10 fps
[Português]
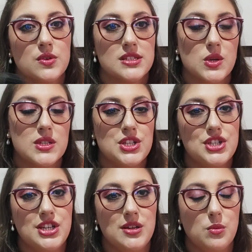Consigo
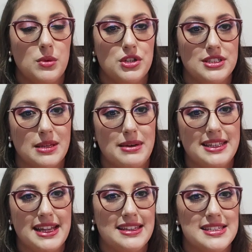sentir uma nota
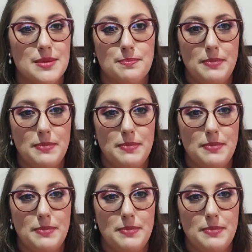amarelada, assim,